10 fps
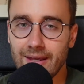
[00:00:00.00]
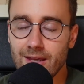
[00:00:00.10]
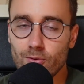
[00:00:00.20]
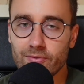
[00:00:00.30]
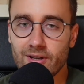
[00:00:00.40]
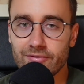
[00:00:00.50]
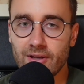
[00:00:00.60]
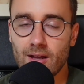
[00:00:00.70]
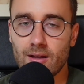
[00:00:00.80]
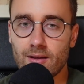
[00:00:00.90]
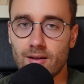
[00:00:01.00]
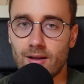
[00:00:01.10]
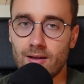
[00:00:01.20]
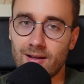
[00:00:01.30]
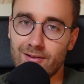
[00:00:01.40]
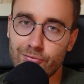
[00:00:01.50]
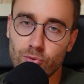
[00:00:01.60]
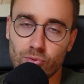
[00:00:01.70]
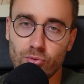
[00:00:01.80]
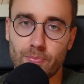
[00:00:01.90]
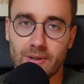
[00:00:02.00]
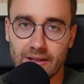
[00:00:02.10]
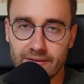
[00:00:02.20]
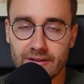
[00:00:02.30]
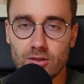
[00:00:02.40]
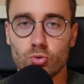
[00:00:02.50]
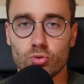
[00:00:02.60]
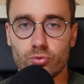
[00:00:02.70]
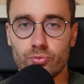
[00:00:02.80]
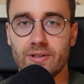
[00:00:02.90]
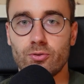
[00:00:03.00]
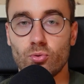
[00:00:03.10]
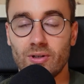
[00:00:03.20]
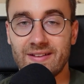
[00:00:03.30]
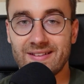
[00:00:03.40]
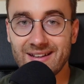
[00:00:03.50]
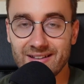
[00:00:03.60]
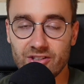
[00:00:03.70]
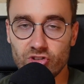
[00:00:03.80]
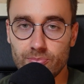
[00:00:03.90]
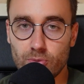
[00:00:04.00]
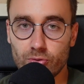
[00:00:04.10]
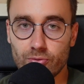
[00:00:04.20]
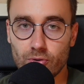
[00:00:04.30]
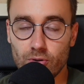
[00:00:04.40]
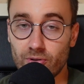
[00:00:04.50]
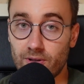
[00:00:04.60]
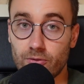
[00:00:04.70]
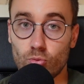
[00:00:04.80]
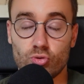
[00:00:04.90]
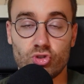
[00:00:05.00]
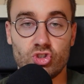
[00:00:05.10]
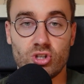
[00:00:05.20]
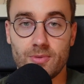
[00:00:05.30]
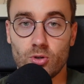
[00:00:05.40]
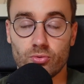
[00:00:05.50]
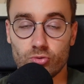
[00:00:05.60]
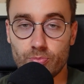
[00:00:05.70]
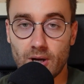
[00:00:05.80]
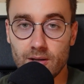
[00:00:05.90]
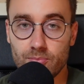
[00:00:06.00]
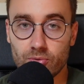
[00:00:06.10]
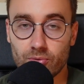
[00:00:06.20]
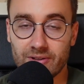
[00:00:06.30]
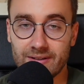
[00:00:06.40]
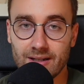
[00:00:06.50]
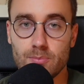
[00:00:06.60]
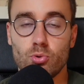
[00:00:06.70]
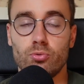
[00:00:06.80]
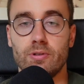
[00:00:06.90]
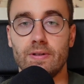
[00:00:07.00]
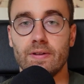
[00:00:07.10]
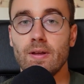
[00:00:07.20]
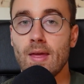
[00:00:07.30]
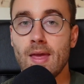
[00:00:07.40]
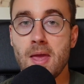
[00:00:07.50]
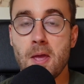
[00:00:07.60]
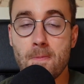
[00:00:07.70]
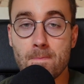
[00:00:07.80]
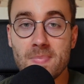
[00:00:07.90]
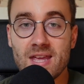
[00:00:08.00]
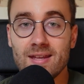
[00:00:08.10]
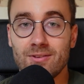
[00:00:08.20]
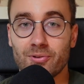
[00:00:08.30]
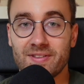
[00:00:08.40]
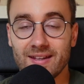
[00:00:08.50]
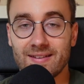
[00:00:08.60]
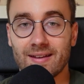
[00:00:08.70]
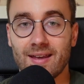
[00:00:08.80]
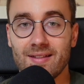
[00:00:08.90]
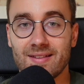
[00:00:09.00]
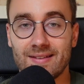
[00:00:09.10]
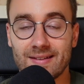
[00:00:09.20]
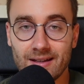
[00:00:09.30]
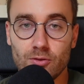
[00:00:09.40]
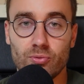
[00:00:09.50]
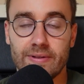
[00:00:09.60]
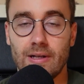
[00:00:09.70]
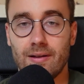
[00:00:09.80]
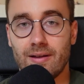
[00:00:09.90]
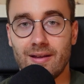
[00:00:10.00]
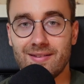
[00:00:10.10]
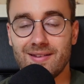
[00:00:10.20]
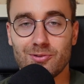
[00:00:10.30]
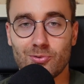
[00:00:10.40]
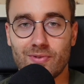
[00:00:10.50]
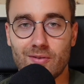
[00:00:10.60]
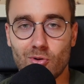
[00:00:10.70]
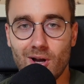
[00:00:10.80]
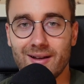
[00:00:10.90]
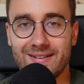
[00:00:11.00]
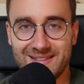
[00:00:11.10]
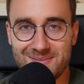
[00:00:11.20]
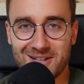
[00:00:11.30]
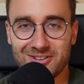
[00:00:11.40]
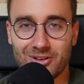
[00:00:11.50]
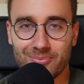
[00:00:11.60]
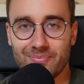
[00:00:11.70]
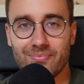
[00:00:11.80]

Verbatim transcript: Et on va faire un, un focus précis aujourd'hui sur les stratégies de portefeuille. Tu n'en as sans doute jamais entendu parler puisque c'est très peu utilisé, mais dans certains cas, c'est très utile et c'est ce qu'on va voir dès maintenant.